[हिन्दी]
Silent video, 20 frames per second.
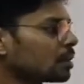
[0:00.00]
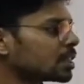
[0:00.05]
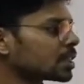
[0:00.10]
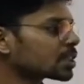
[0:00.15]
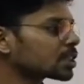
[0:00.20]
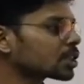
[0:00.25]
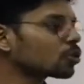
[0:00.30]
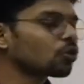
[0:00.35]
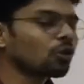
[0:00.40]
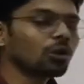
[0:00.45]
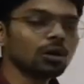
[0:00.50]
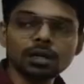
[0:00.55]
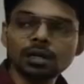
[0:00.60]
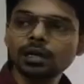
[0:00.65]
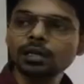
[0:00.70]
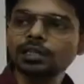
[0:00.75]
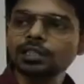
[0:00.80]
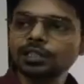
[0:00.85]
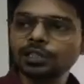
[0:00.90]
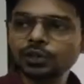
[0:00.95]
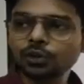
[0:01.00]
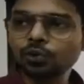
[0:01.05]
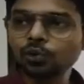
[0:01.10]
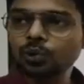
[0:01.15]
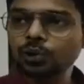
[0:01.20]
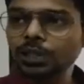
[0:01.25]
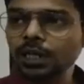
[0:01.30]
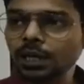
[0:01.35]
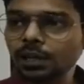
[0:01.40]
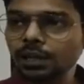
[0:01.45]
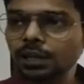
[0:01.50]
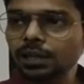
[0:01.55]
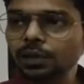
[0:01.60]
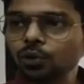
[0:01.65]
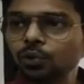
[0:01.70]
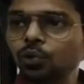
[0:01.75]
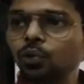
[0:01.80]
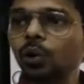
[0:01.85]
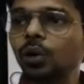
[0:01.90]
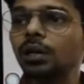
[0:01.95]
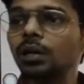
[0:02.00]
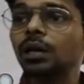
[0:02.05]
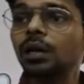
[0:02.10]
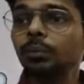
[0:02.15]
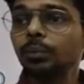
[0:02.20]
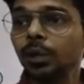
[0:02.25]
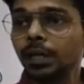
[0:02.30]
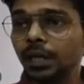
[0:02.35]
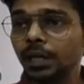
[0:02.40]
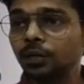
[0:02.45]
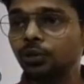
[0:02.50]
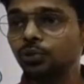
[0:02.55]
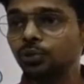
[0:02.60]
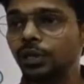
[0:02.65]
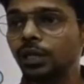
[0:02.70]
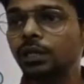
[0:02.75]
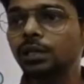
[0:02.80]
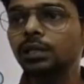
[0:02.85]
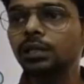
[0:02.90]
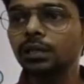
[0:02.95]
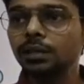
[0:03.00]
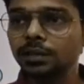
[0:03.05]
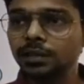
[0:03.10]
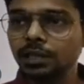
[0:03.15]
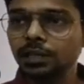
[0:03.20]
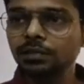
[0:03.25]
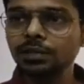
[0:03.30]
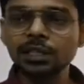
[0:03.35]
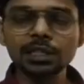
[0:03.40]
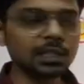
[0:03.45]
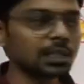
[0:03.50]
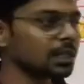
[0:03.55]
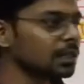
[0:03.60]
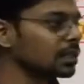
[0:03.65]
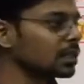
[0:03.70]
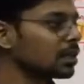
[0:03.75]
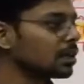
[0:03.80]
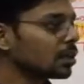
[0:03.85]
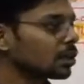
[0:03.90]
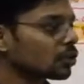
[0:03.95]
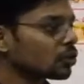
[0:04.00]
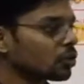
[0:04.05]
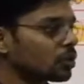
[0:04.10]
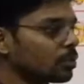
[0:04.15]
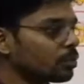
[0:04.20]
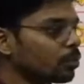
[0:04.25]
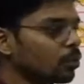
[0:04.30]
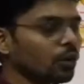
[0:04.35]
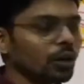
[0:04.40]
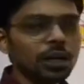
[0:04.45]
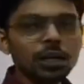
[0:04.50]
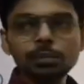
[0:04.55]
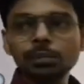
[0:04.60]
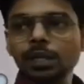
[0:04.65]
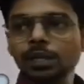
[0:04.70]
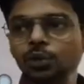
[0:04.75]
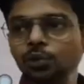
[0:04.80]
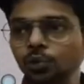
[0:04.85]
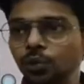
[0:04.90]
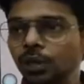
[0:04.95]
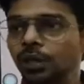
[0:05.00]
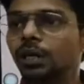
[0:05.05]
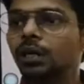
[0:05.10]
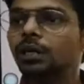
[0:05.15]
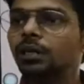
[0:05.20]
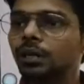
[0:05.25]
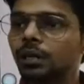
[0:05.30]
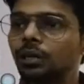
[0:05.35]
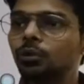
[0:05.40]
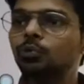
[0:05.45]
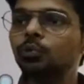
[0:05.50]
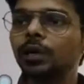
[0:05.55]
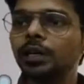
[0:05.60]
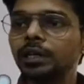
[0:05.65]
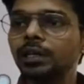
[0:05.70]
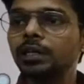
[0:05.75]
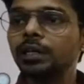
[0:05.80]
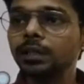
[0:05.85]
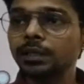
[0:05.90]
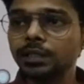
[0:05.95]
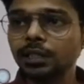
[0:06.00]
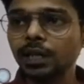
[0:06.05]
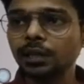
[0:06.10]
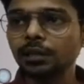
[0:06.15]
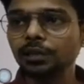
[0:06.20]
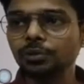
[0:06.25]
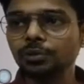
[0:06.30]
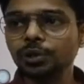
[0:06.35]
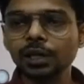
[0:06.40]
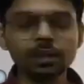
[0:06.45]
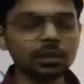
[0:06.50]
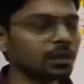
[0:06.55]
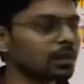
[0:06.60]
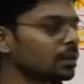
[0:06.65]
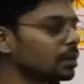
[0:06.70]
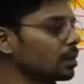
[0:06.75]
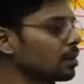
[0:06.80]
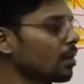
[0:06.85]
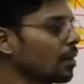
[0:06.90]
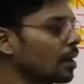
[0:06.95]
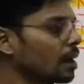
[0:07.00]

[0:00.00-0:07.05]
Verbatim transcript: जैसे कॉलरा किसी को हो जाता है तो कॉलरा में डेथ हो जाती है इसी वजह से क्योंकि बॉडी में यूरिया की क्वांटिटी ज्यादा हो जाती है